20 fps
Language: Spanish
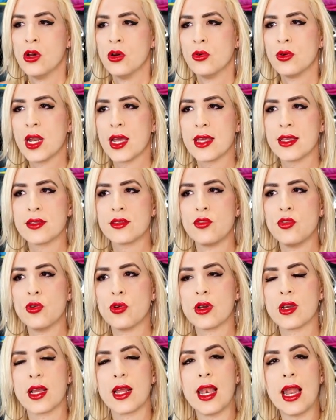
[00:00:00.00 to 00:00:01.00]
Una es
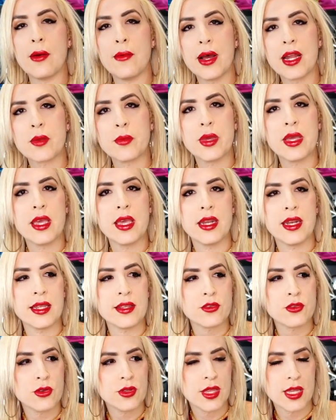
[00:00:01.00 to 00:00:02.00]
no clavarme en
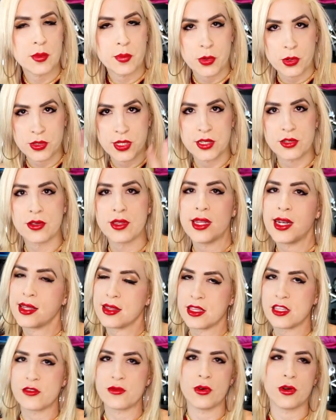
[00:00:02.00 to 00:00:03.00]
esto del proceso de la
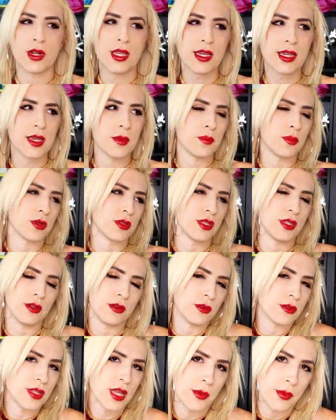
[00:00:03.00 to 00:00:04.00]
disforia, que por si
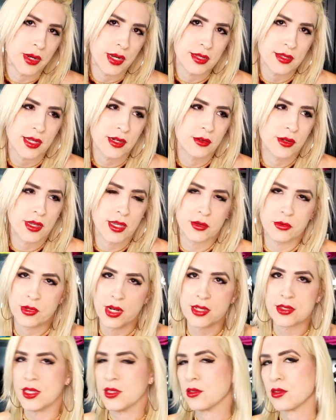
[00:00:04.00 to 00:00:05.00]
no lo saben es algo que
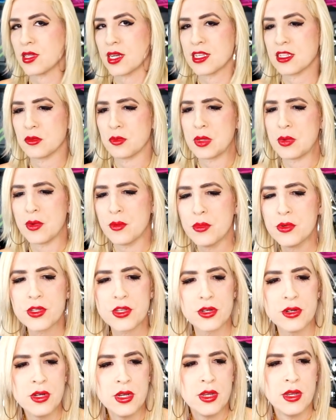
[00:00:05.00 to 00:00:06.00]
una siendo trans vive
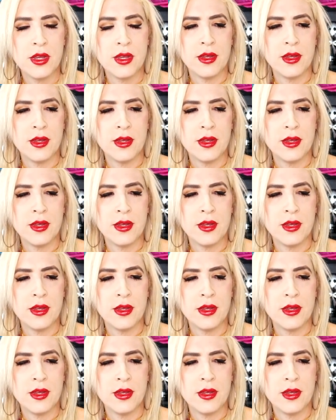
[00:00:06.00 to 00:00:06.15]
mucho,